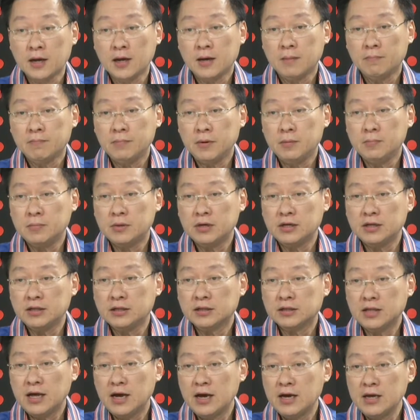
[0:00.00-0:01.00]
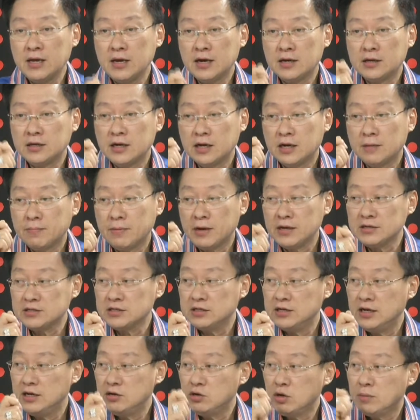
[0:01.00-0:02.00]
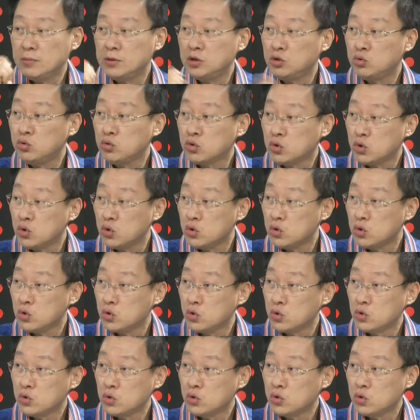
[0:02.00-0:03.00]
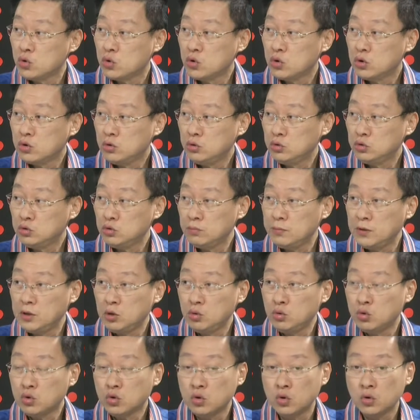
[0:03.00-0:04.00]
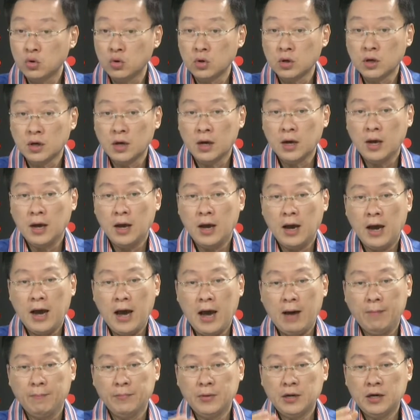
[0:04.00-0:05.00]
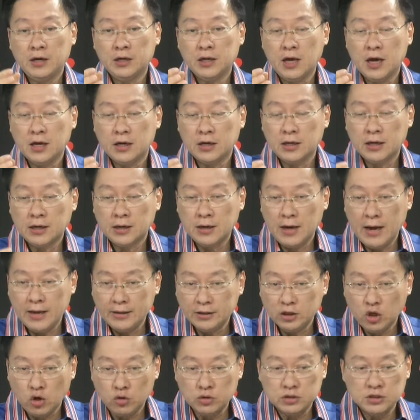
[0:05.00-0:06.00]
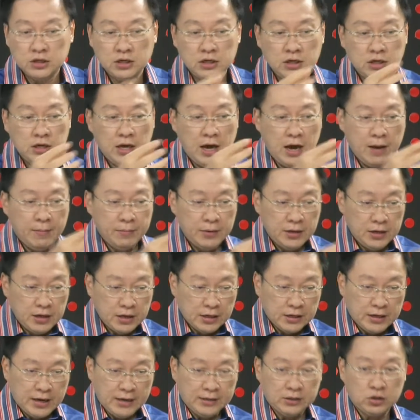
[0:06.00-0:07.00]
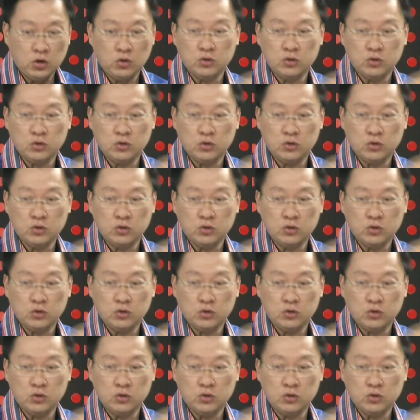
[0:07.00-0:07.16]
pemerintah yang dari presiden sudah mendukung. Untuk mendukung ambil dari kantong sini, ambil dari kantong